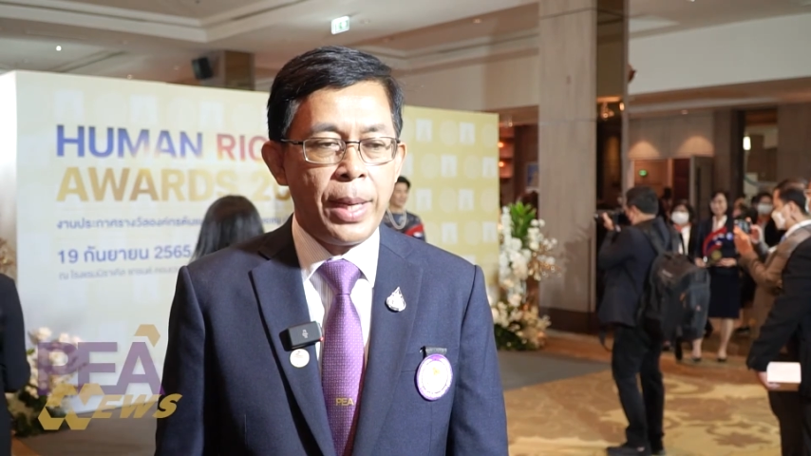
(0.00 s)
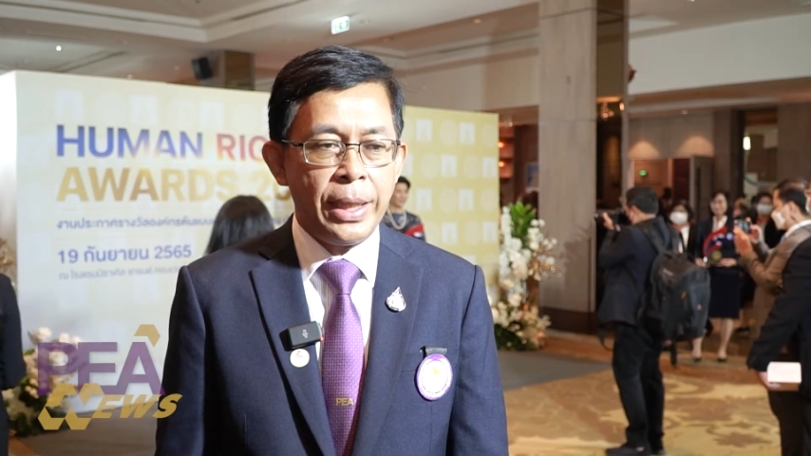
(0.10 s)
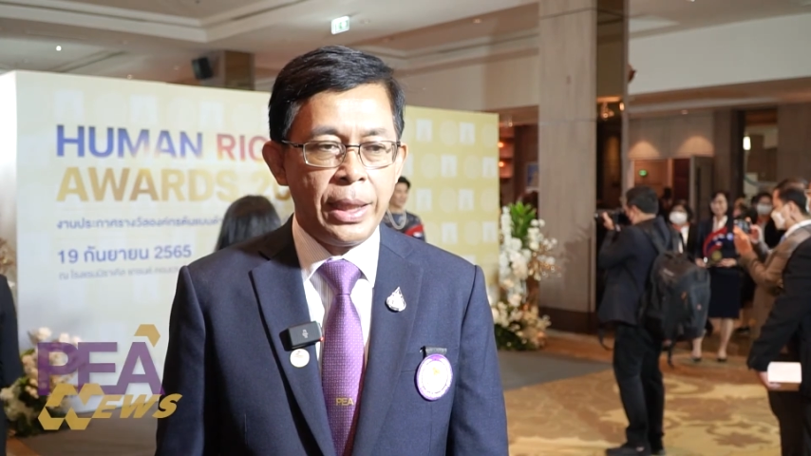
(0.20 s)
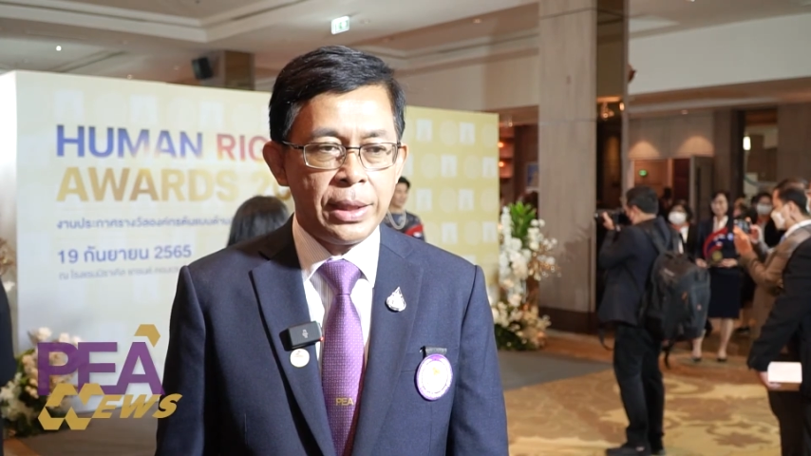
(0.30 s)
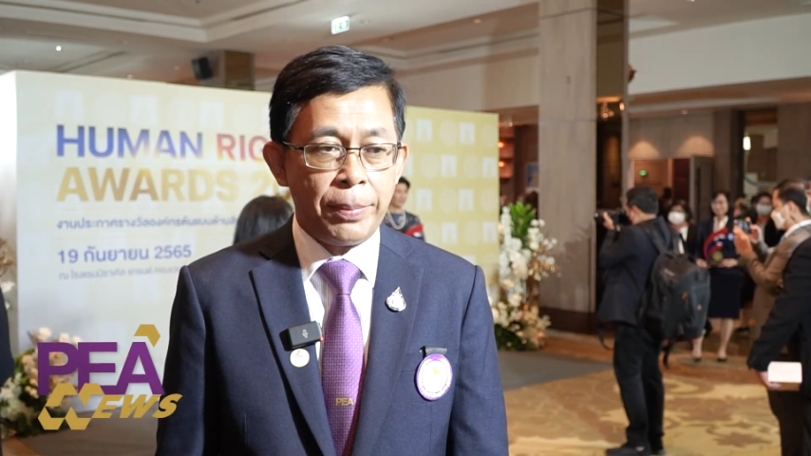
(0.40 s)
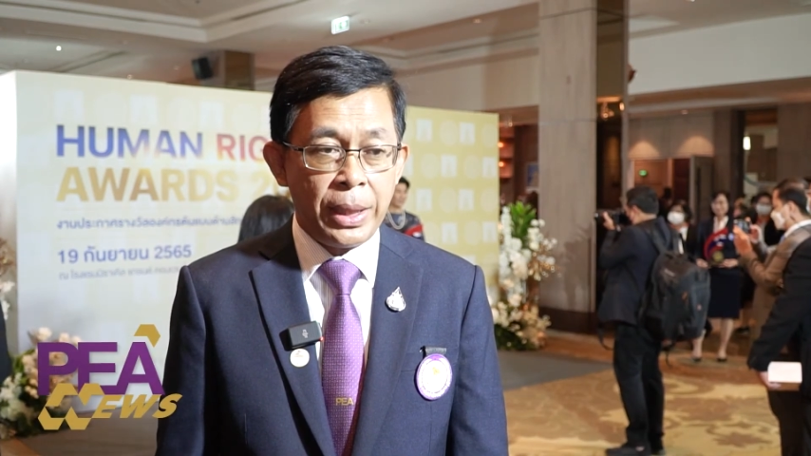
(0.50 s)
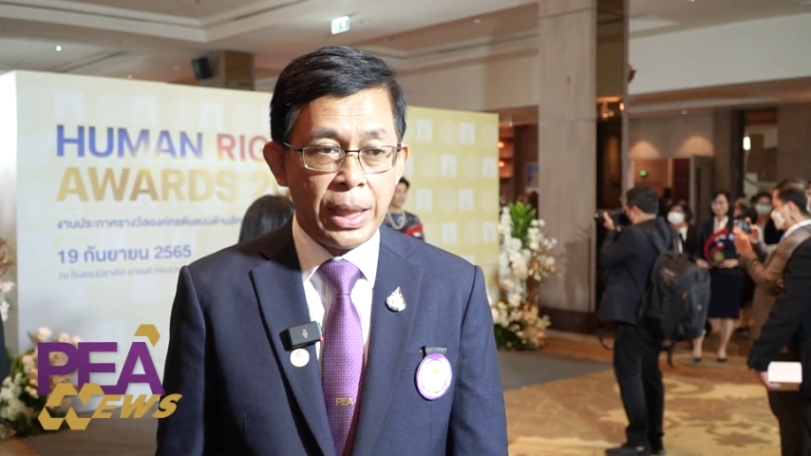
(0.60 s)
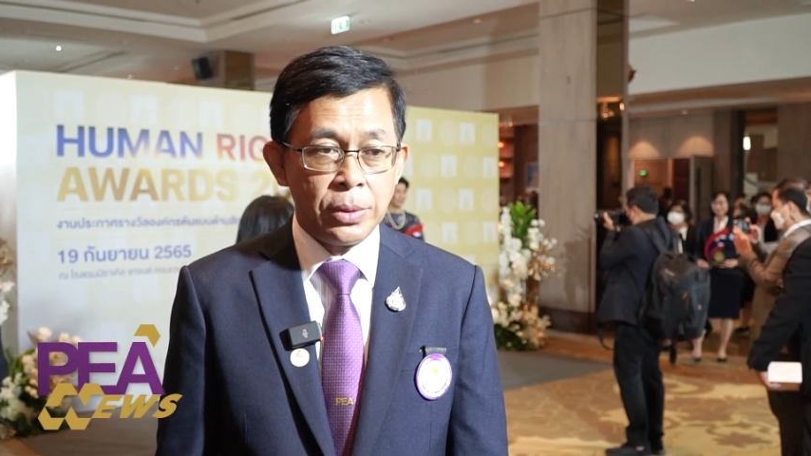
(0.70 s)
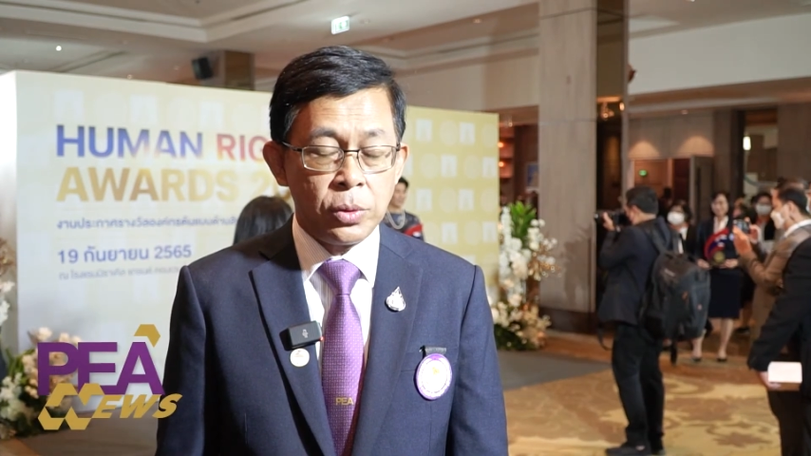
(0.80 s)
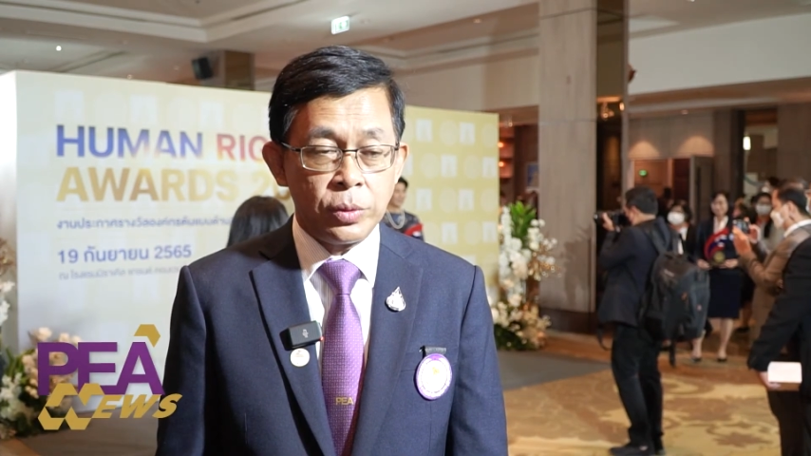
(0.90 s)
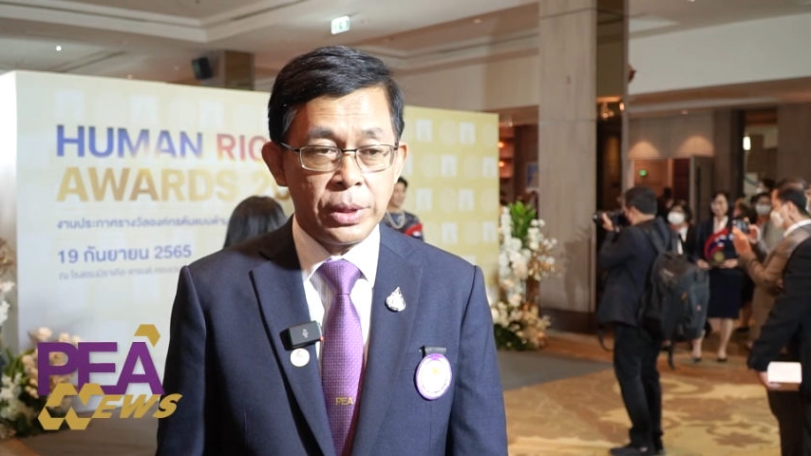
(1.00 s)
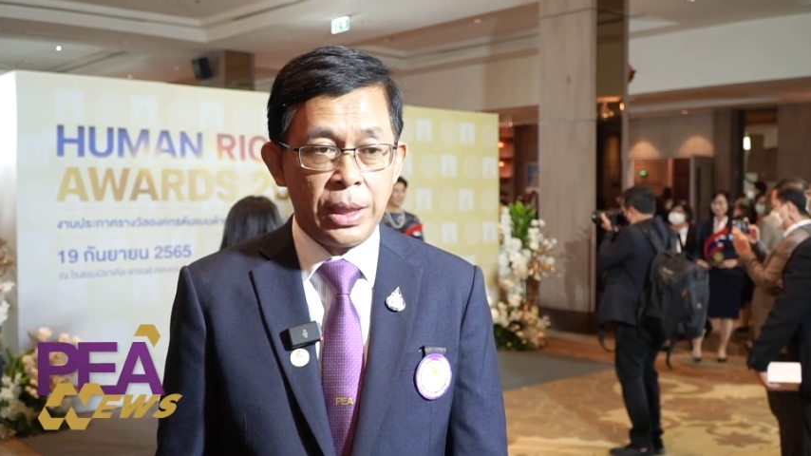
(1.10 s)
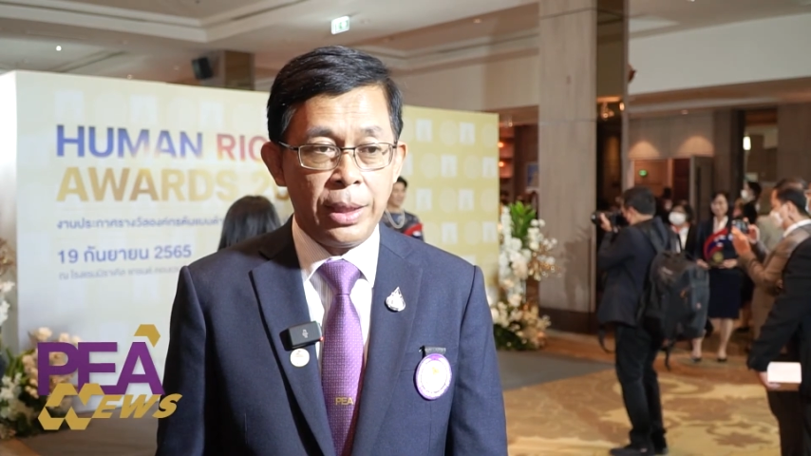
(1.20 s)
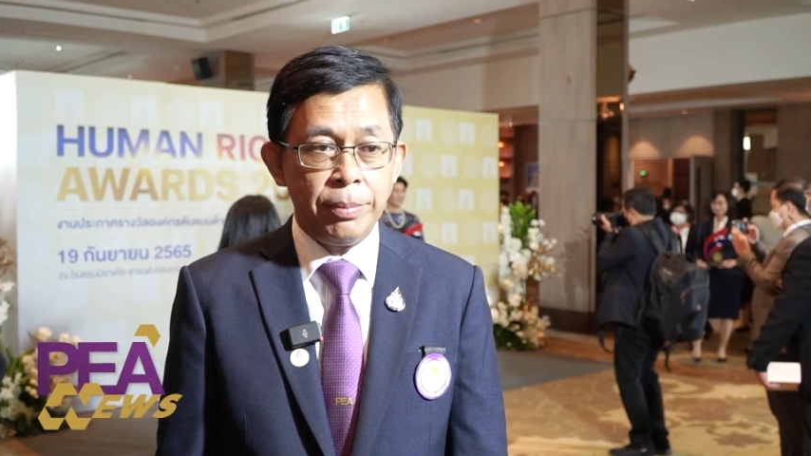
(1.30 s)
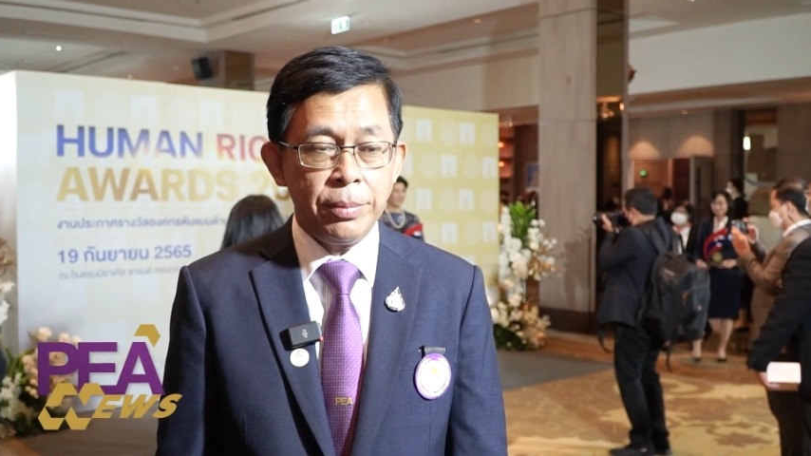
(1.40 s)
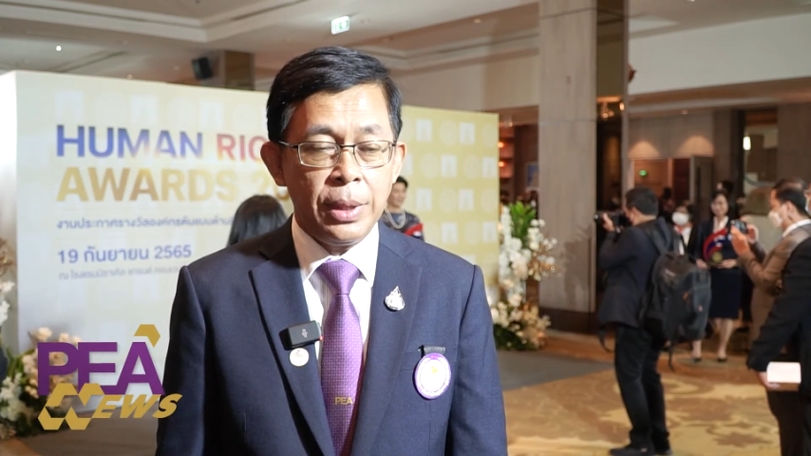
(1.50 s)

บ้านเนี่ยจะเป็นการส่งเสริม